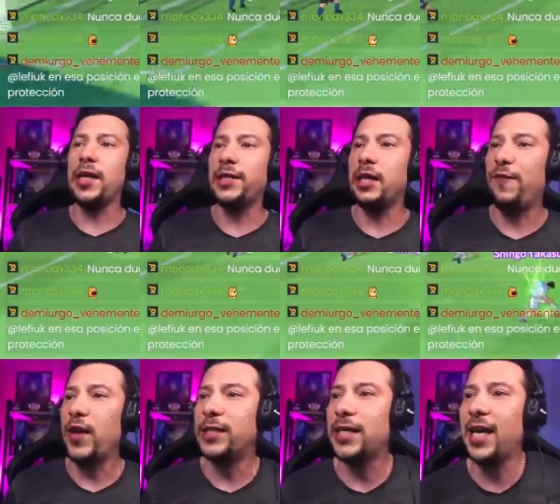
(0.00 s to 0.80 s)
en
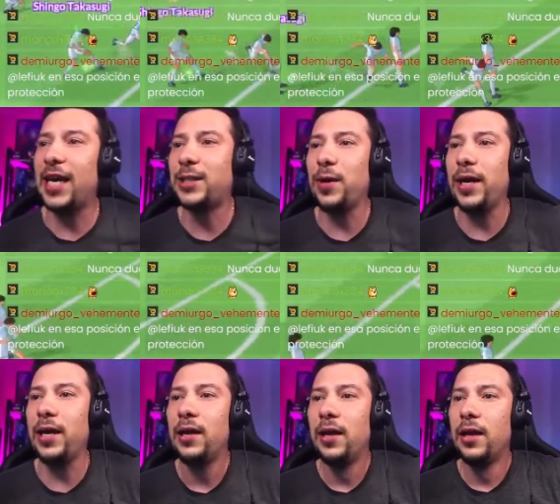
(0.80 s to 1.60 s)
defensa
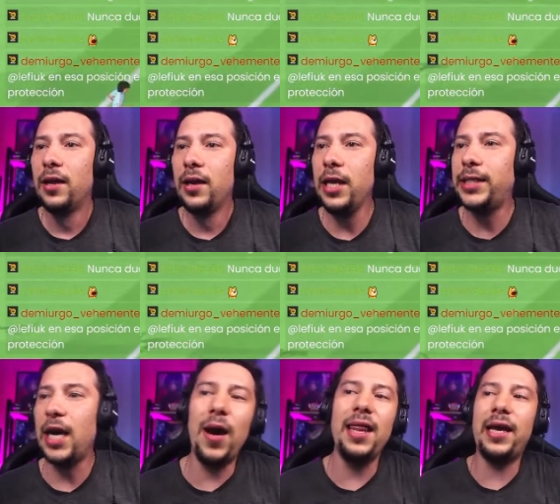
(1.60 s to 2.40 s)
Takatsugi. Y
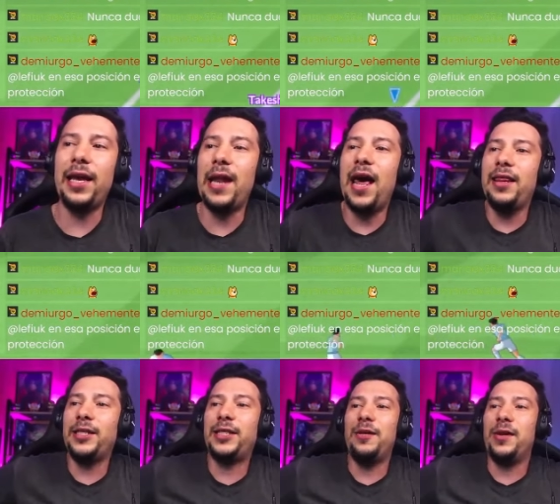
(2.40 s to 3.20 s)
aquí aquí nadie,
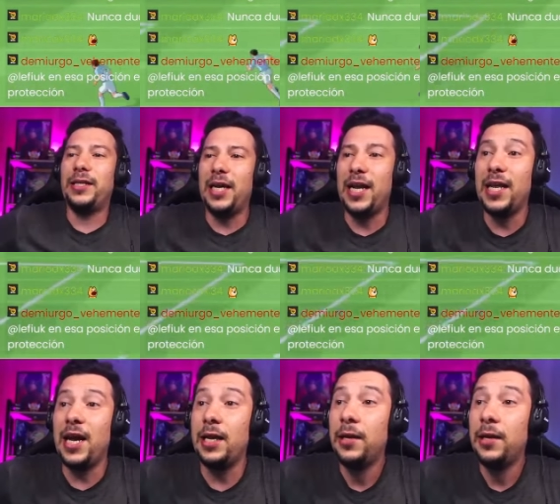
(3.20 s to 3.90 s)
señores. ¡Ay, ay, ay!